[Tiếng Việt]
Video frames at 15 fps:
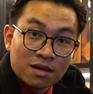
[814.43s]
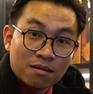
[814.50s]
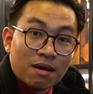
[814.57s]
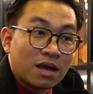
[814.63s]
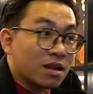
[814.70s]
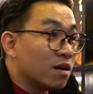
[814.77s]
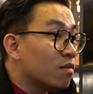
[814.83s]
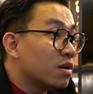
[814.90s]
Các
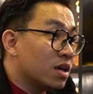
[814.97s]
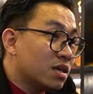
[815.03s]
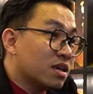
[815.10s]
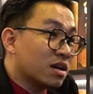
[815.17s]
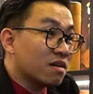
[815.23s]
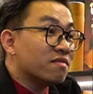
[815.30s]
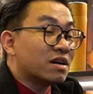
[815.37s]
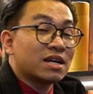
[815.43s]
bạn lưu ý
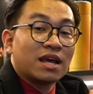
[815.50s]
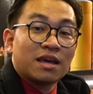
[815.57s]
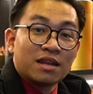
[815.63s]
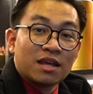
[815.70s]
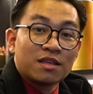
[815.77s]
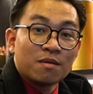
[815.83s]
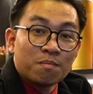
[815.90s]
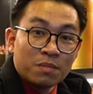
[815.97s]
những cái vấn đề
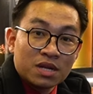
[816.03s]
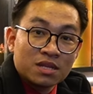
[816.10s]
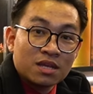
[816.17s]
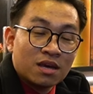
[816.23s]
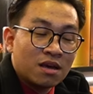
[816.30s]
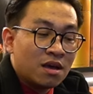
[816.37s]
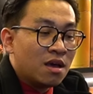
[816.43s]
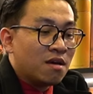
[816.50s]
này giúp mình
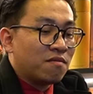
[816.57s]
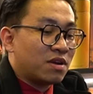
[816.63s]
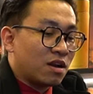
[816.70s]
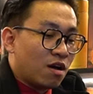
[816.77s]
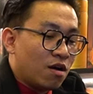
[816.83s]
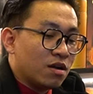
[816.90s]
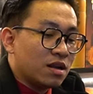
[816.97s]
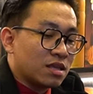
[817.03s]
nha. Và
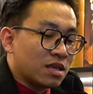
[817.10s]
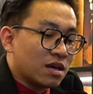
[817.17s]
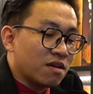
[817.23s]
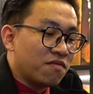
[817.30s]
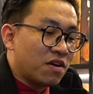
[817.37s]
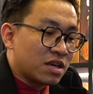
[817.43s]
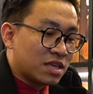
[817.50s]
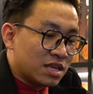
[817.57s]
đó là những
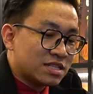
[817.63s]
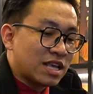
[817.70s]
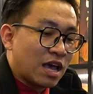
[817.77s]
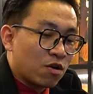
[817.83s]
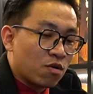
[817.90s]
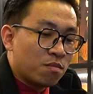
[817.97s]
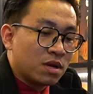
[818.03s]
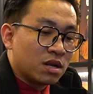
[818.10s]
cái phần chia
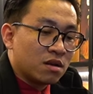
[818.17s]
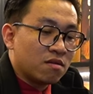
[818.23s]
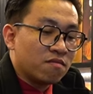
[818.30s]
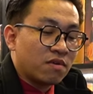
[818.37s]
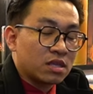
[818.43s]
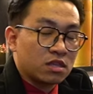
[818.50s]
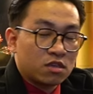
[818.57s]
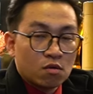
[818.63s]
sẻ của mình.
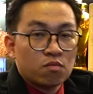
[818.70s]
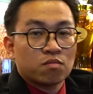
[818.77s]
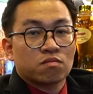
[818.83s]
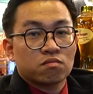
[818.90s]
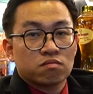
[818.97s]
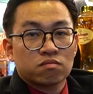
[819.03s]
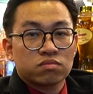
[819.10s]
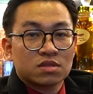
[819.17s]
Và chúc
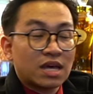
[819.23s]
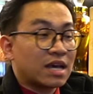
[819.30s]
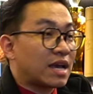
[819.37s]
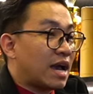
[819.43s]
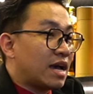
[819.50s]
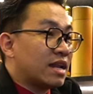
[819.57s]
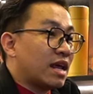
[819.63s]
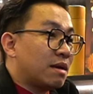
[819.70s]
tất
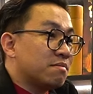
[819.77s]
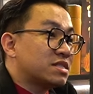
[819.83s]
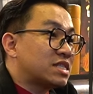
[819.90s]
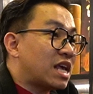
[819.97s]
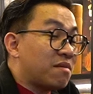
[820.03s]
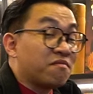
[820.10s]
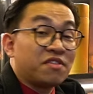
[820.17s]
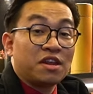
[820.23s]
cả anh em
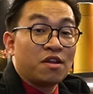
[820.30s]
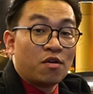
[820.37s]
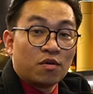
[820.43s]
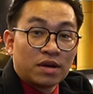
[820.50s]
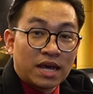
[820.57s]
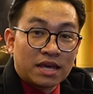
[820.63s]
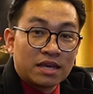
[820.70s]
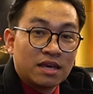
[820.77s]
xem
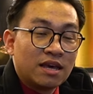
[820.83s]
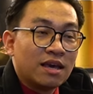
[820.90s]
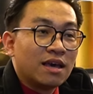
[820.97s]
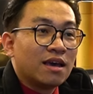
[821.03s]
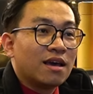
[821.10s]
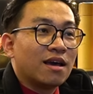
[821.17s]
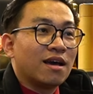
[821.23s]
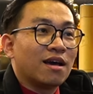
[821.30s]
video này
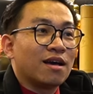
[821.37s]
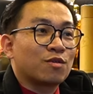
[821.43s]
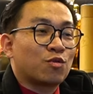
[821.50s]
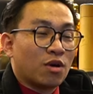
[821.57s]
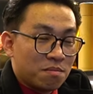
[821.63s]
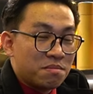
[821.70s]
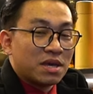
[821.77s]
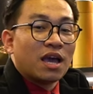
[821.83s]

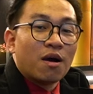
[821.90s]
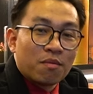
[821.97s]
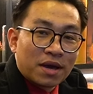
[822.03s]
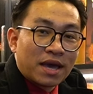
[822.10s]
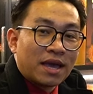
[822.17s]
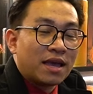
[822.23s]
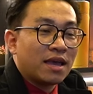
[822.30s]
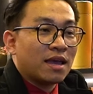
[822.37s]
chuẩn bị học
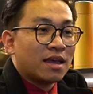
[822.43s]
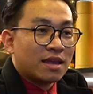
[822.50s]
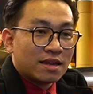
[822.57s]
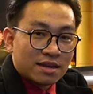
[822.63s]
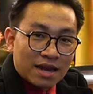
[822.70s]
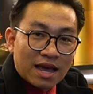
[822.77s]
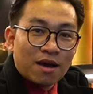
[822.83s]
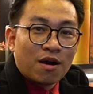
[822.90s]
nghề,
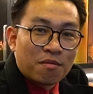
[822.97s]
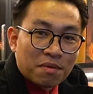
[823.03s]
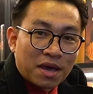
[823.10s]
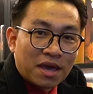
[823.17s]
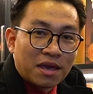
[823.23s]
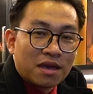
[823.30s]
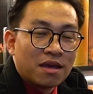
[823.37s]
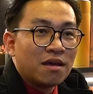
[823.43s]
đang học
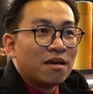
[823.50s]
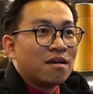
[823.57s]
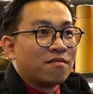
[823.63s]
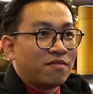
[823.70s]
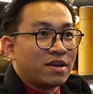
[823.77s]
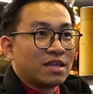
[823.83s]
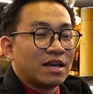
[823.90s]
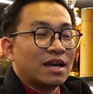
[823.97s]
nghề,
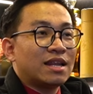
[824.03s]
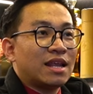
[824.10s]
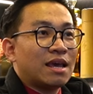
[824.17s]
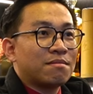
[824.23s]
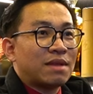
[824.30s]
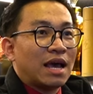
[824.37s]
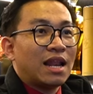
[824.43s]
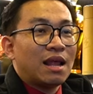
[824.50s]
và những anh
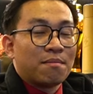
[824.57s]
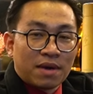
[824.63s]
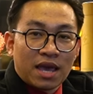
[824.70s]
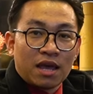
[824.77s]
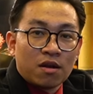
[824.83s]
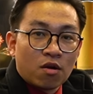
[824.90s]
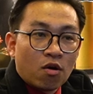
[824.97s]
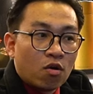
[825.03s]
em đã làm
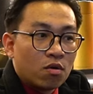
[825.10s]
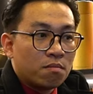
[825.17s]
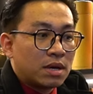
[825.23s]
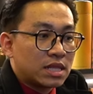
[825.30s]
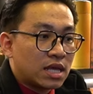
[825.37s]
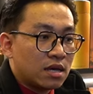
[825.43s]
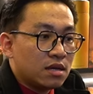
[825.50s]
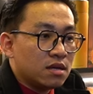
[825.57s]
nghề rồi mà
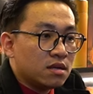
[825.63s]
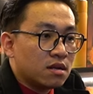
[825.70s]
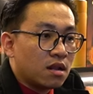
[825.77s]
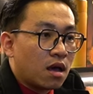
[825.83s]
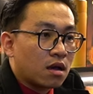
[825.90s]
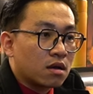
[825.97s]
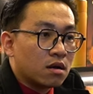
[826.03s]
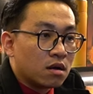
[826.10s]
thấy
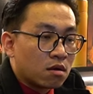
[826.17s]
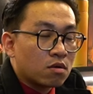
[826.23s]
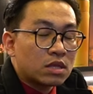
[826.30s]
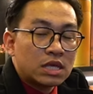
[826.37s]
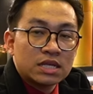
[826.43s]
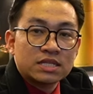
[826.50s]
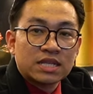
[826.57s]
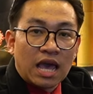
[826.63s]
là Cường có
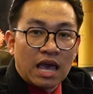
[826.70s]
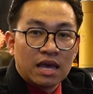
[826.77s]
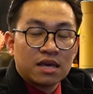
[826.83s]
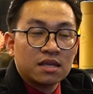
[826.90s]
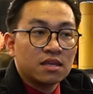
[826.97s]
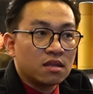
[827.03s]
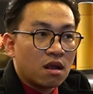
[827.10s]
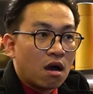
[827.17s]
chia sẻ
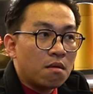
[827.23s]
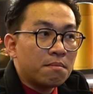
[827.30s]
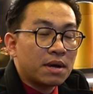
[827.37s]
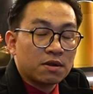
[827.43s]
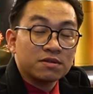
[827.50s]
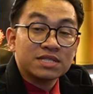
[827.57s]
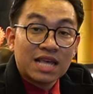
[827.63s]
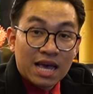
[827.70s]
cái gì đó mà
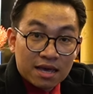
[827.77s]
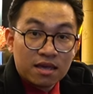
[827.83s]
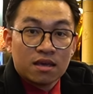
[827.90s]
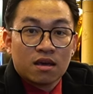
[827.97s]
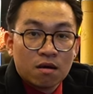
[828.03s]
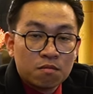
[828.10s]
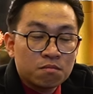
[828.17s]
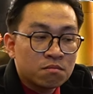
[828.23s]
nó sai hay
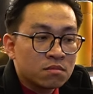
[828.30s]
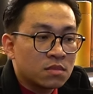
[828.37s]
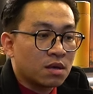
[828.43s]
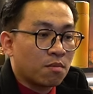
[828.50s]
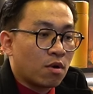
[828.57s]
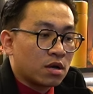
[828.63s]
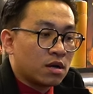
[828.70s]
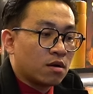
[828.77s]
không thì
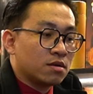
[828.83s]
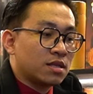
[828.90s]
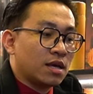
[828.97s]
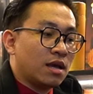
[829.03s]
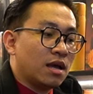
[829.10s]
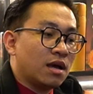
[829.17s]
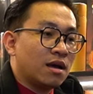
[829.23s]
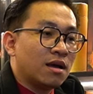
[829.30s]
mọi người có
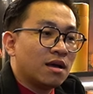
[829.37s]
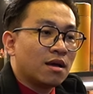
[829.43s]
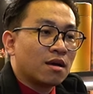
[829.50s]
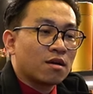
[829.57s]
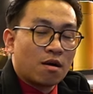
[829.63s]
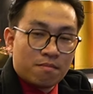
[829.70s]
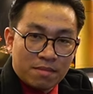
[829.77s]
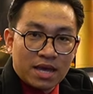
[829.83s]
thể
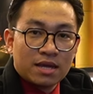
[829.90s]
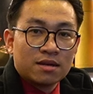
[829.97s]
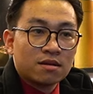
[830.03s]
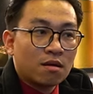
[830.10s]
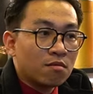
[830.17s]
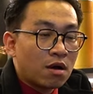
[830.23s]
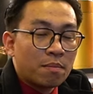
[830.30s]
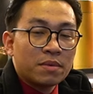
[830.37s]
comment,
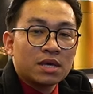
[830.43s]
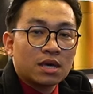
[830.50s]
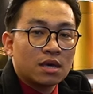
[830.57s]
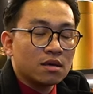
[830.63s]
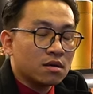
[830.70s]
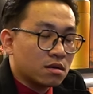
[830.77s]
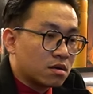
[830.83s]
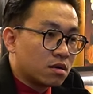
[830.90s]
đóng góp ý
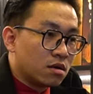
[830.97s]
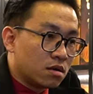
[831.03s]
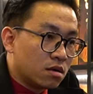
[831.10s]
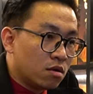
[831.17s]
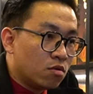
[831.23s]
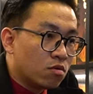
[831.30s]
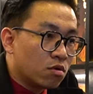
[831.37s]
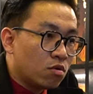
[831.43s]
kiến. Cường
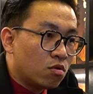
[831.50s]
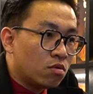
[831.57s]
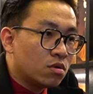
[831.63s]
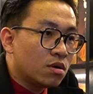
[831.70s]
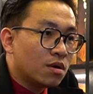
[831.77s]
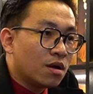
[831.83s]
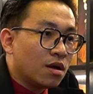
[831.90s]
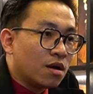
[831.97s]
luôn luôn
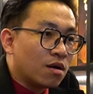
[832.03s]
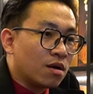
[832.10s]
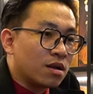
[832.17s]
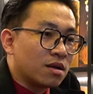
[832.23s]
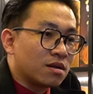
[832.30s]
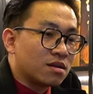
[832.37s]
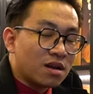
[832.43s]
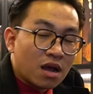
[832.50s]
gọi
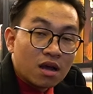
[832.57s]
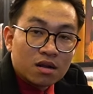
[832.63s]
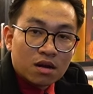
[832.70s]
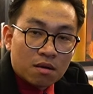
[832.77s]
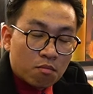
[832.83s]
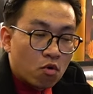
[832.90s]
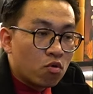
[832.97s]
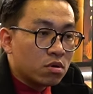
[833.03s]
là rất
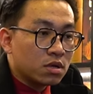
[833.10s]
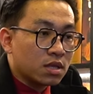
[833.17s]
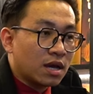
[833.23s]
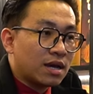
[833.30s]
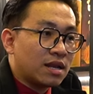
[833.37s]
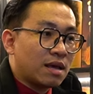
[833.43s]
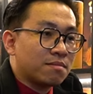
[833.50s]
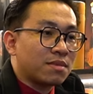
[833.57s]
là muốn những
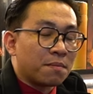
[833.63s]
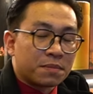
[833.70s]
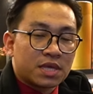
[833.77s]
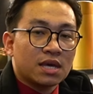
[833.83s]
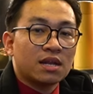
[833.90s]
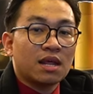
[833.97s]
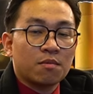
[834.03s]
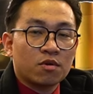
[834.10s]
anh em, thậm
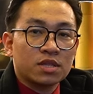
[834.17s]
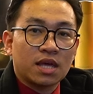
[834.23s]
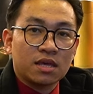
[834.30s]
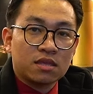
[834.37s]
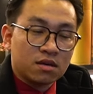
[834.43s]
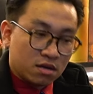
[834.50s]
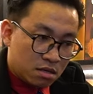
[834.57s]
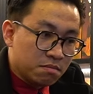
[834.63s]
chí anh em có thể
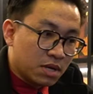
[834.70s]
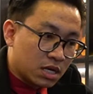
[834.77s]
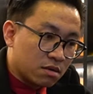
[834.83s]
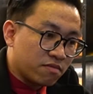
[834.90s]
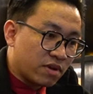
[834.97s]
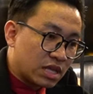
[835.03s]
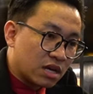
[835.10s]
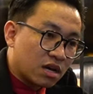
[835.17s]
chửi mình
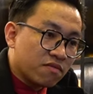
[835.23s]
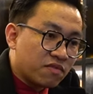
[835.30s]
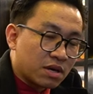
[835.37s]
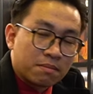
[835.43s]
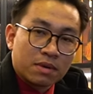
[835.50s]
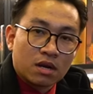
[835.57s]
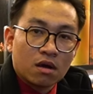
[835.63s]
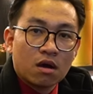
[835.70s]
về những cái
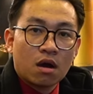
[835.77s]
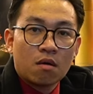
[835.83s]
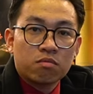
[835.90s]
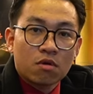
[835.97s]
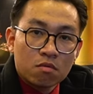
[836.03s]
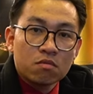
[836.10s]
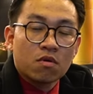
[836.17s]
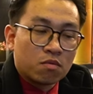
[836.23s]
việc mình nói không
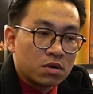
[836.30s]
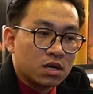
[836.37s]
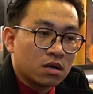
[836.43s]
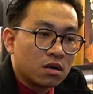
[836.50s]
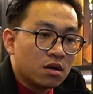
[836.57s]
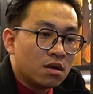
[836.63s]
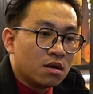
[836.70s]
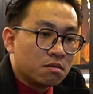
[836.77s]
đúng cũng được,
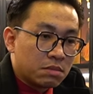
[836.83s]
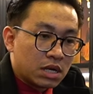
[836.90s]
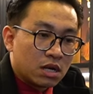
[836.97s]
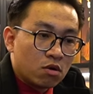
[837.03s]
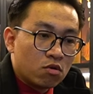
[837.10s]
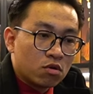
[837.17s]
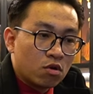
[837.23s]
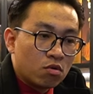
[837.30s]
mình
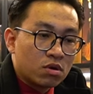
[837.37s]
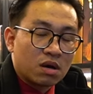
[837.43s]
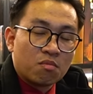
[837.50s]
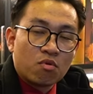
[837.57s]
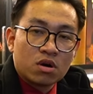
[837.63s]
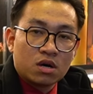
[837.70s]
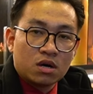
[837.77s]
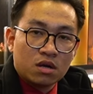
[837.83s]
luôn luôn là
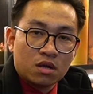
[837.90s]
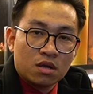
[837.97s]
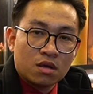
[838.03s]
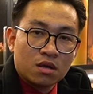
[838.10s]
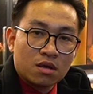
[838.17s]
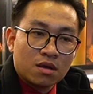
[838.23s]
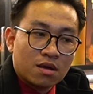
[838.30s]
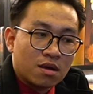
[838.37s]
một người
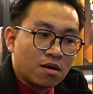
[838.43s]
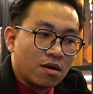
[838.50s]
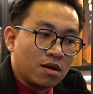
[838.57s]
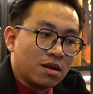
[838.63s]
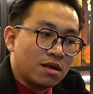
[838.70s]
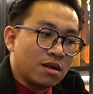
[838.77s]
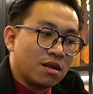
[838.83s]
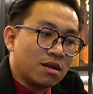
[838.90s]
gọi
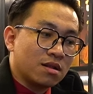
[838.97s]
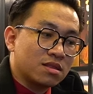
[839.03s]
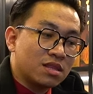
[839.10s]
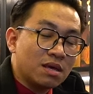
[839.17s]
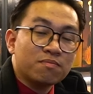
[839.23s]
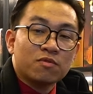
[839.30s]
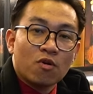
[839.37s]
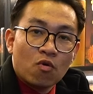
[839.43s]
là
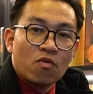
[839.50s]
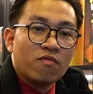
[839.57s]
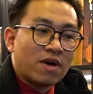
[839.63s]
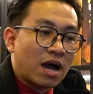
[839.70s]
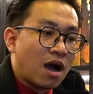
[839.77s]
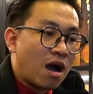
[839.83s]
tiếp thu và